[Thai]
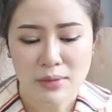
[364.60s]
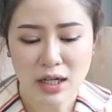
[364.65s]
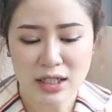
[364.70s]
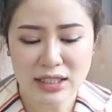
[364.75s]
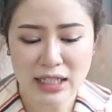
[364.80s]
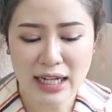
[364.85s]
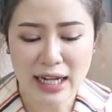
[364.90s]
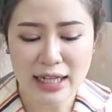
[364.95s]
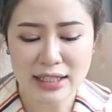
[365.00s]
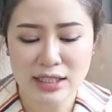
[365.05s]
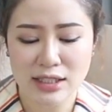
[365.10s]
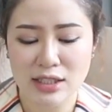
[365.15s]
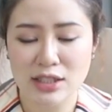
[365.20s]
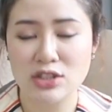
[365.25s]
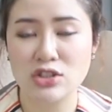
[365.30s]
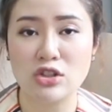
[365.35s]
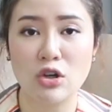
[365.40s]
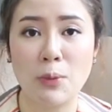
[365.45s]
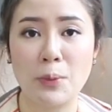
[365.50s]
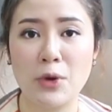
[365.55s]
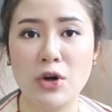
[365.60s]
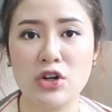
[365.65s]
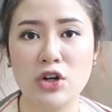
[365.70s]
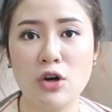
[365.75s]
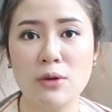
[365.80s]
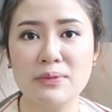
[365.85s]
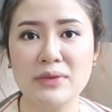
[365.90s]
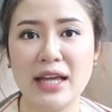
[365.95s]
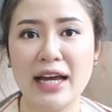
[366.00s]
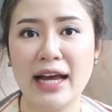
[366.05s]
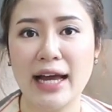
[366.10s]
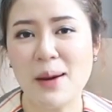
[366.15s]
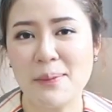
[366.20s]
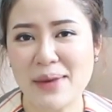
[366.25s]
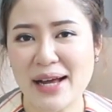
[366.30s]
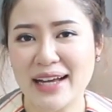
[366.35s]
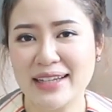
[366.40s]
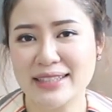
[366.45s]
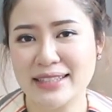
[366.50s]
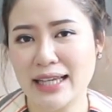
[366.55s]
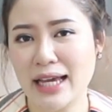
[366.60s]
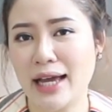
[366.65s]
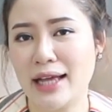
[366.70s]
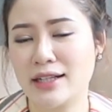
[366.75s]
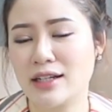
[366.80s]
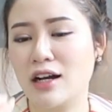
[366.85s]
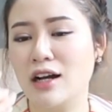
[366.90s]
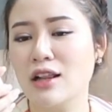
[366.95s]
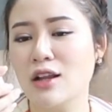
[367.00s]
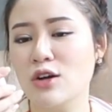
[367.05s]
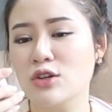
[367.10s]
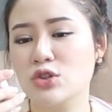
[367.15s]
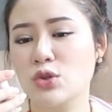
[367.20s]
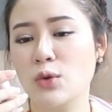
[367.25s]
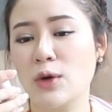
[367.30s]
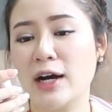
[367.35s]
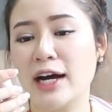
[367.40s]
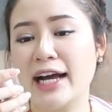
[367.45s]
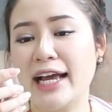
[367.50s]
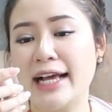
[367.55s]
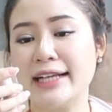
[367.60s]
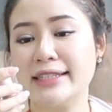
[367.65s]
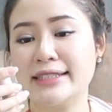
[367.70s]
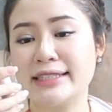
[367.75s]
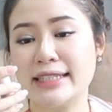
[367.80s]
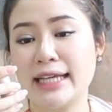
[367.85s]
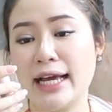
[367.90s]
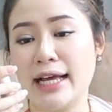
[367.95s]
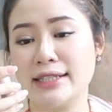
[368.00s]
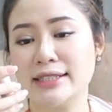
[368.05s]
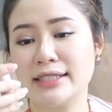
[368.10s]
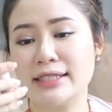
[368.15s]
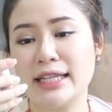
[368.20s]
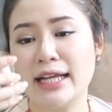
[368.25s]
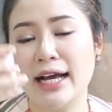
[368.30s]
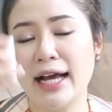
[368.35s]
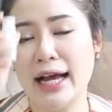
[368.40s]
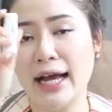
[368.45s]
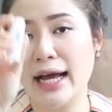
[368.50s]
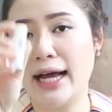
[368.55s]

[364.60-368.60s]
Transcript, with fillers: เพราะฉะนั้นจริงๆจบครบนะพอมาเสร็จก็ลงตัว Essence นะ